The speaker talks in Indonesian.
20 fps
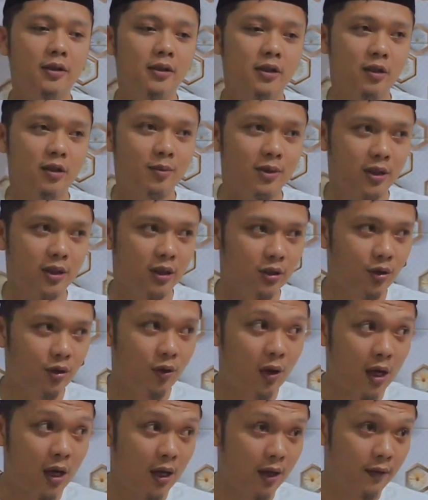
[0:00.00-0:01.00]
seperti
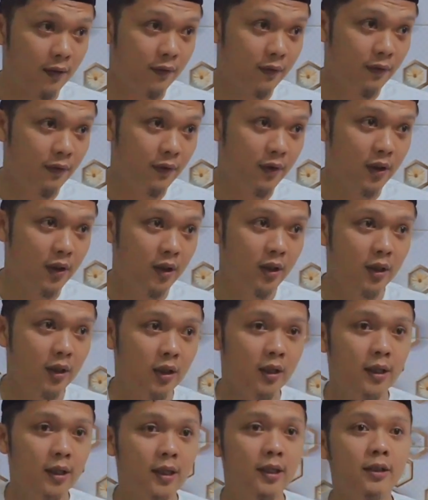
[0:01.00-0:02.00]
toaf,
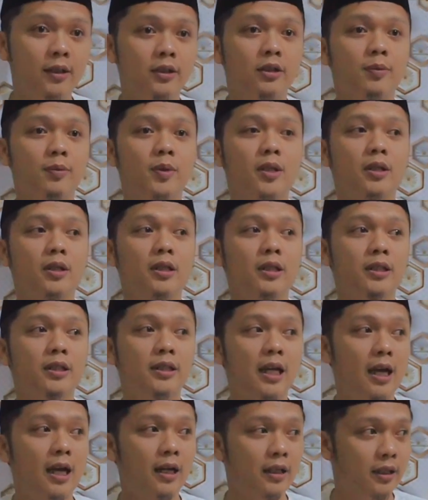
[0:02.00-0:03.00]
seperti
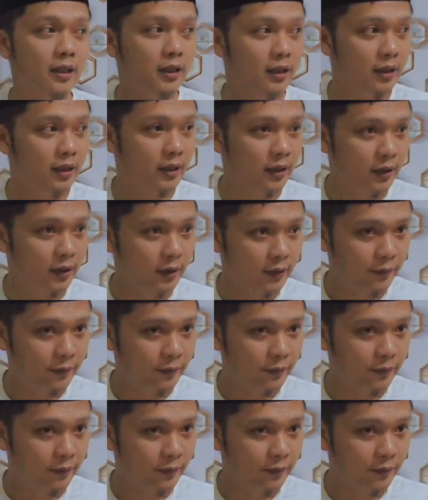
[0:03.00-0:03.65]
sa'i.